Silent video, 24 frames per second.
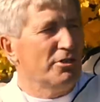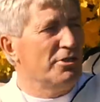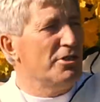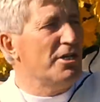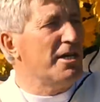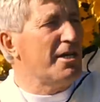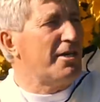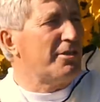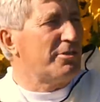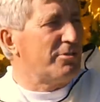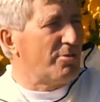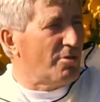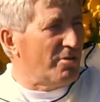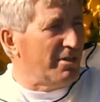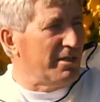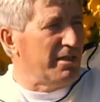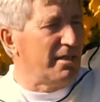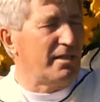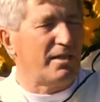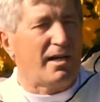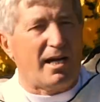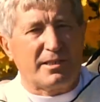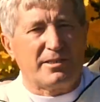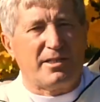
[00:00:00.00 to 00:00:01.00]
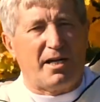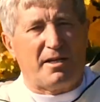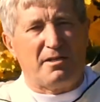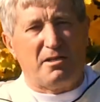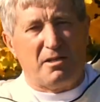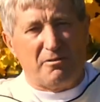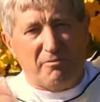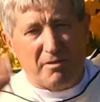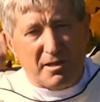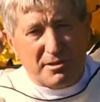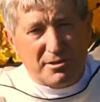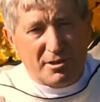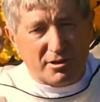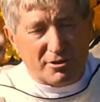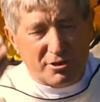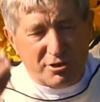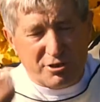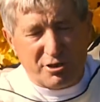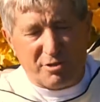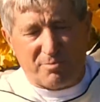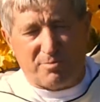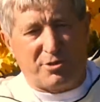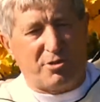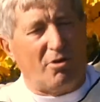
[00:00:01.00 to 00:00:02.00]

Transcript: Никто никогда не видел, что